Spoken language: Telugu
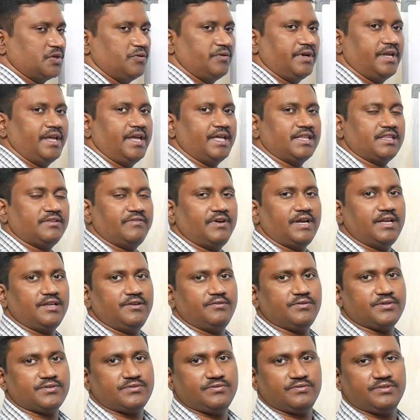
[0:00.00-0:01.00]
వైకి ఎంత
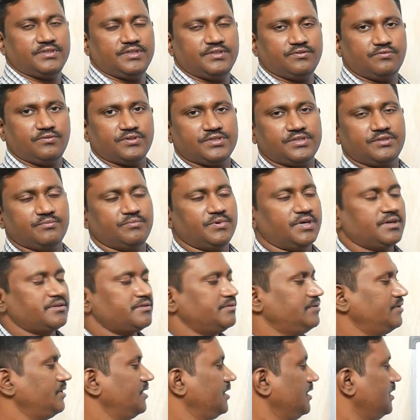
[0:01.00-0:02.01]
వాల్యూ వస్తుంది ఇది క్వశ్చన్
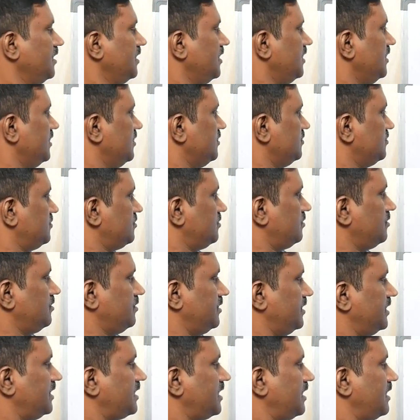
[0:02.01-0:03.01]
మార్క్ సో
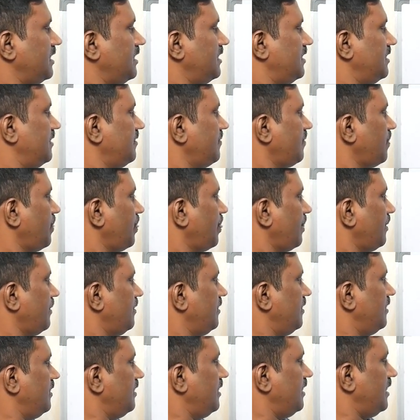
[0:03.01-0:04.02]
ఇక్కడ
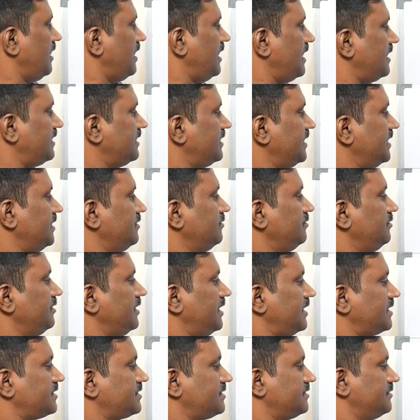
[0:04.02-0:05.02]
హండ్రెడ్
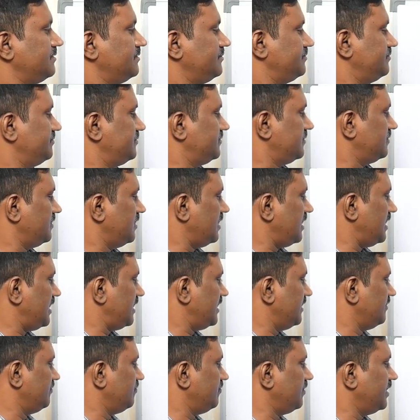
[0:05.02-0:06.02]
ఎక్స్
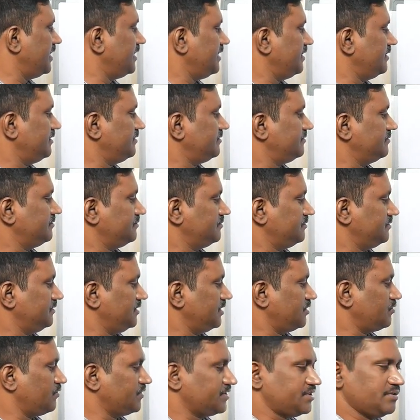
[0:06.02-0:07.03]
అలానే వై
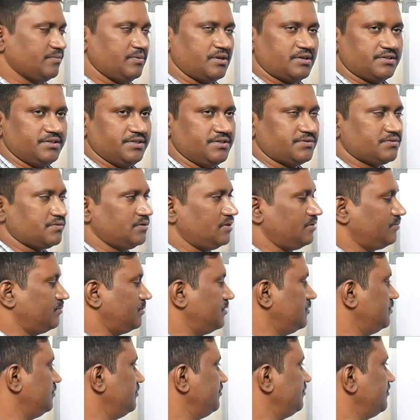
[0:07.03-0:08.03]
ఈ క్వశ్చన్ మార్క్
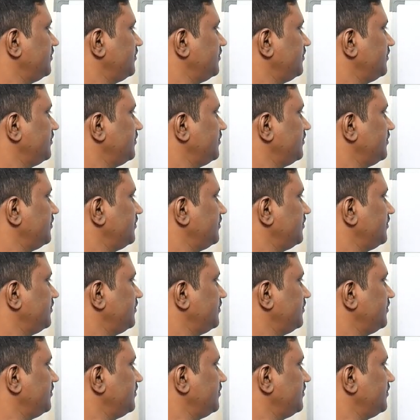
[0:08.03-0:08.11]
తీసుకున్నప్పుడు